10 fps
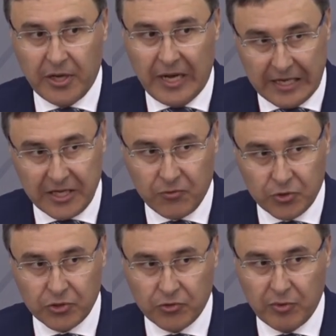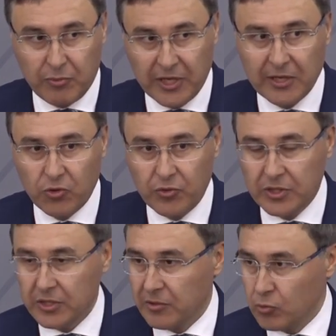для того, чтобы
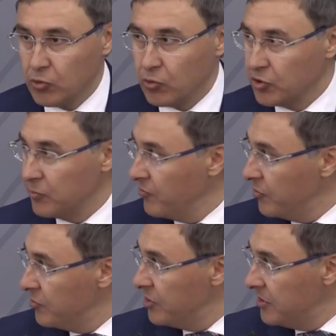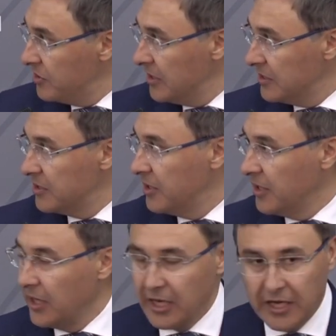подготовить к этому сложному виду деятельности